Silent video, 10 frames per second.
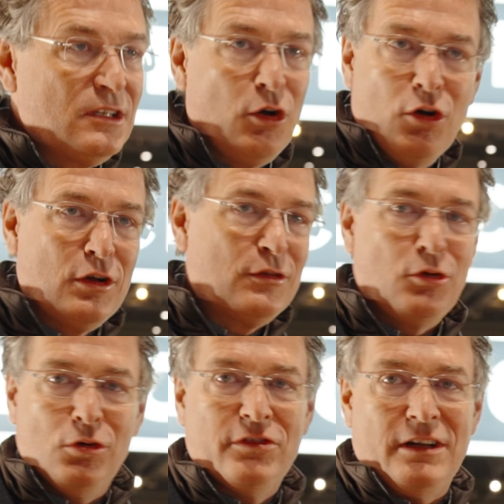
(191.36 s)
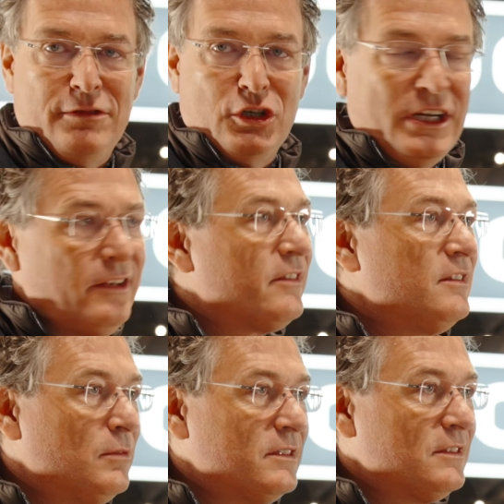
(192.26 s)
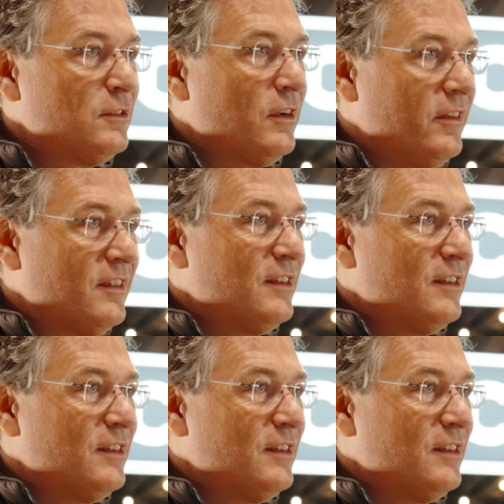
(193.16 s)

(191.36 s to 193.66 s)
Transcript: da auch kolossal verschätzt. Ich weiß es noch ganz